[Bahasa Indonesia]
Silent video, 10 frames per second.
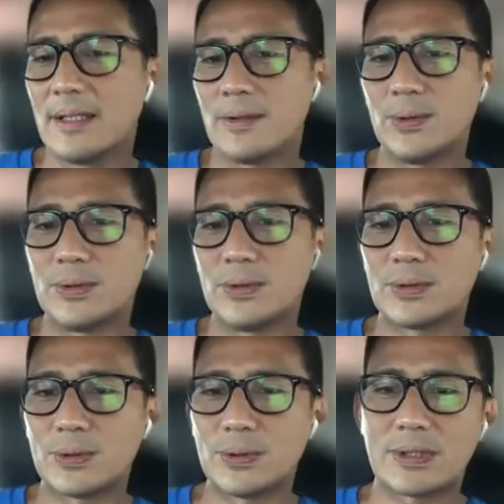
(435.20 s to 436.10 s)

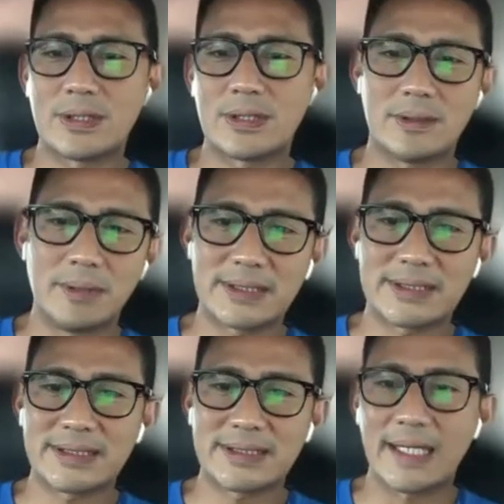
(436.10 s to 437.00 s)
untuk
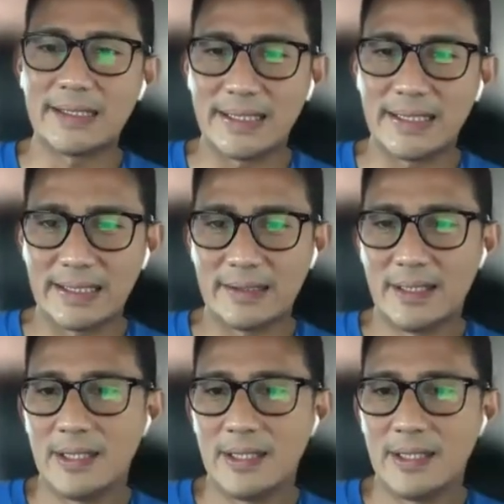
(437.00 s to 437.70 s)
bersanding.